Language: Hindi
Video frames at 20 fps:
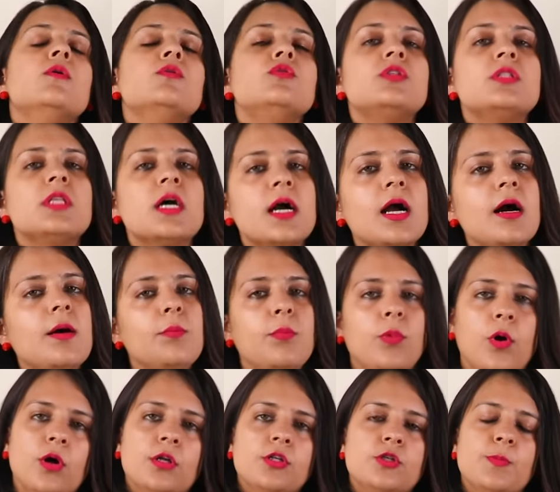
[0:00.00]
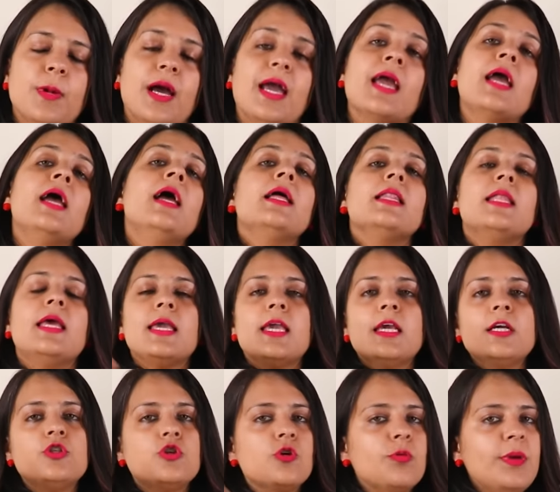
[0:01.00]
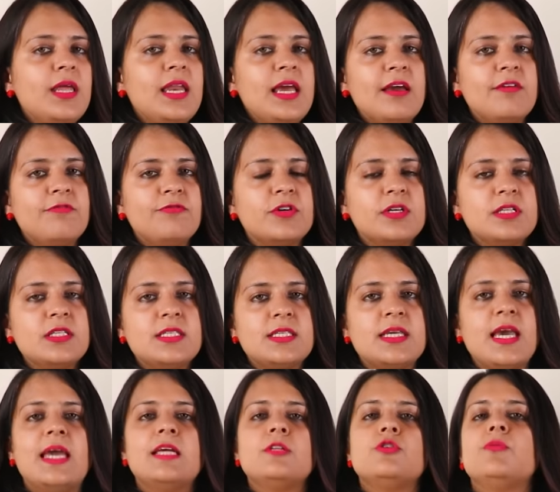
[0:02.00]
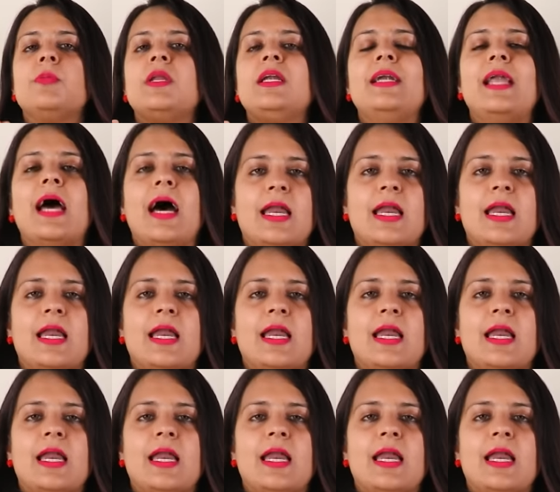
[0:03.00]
उस तक हम पहुँच पाएँ देखिए जो मेरे एफर्ट्स हैं जो मेरी